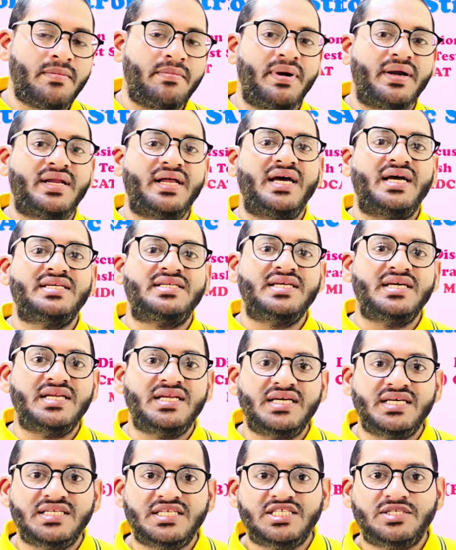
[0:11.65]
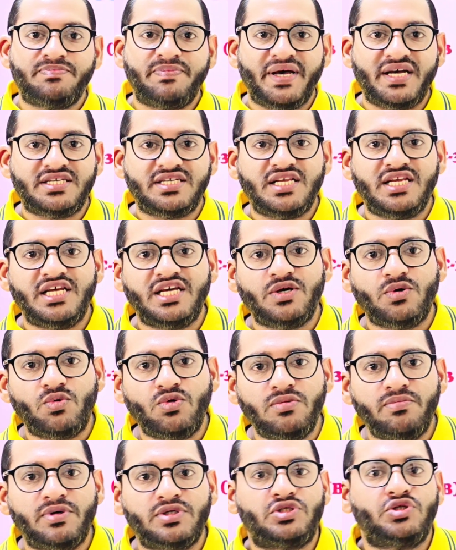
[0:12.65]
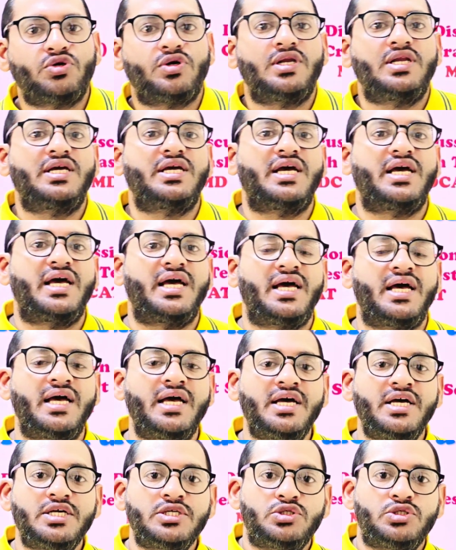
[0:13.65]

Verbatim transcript: बेटा ये सीरीज स्पेशली उन बच्चों के लिए है